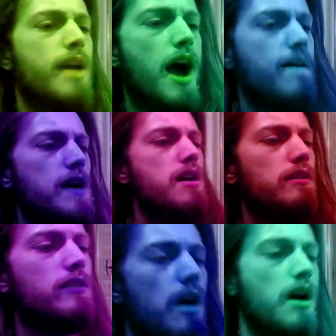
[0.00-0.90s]

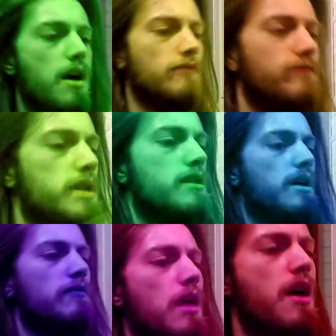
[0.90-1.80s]
cavalca
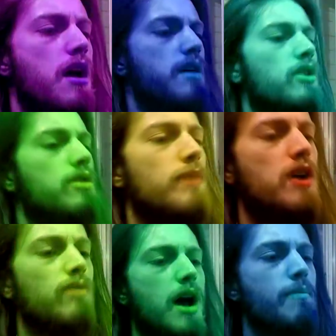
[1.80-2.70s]
via, è come
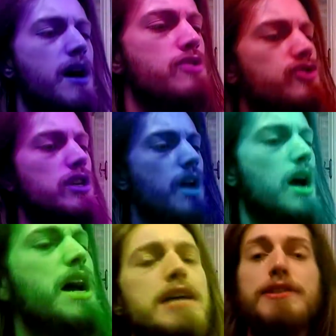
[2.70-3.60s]
una
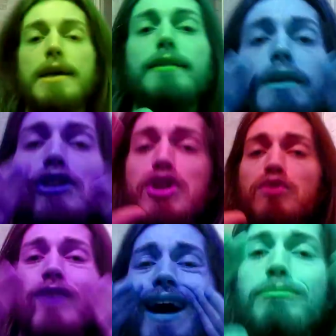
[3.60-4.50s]
magia, se dici
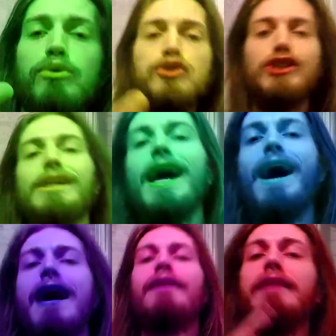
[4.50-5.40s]
una
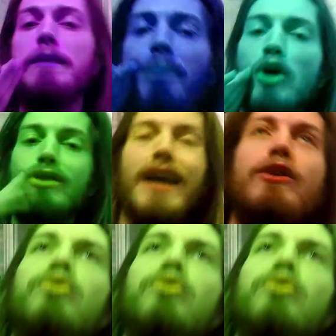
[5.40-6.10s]
bugia ti porta in